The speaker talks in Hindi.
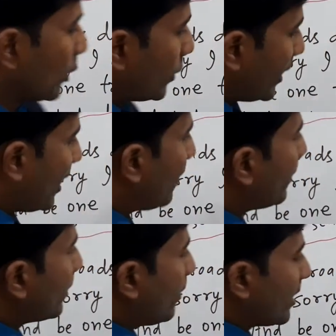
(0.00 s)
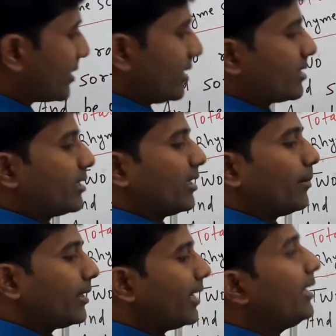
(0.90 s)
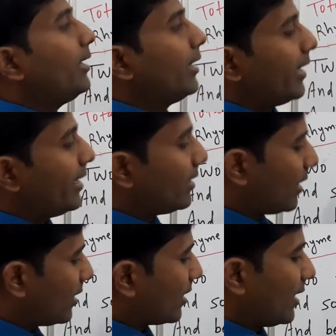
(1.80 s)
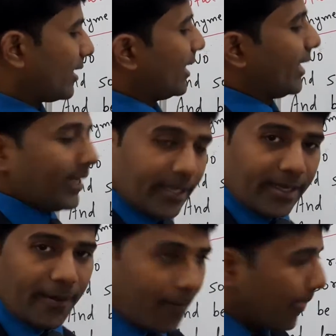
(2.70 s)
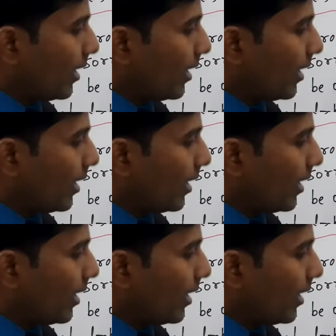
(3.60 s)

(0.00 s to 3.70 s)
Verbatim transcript: तो यहाँ पर फर्स्ट स्टेंजा में यही इनका कहना है ठीक है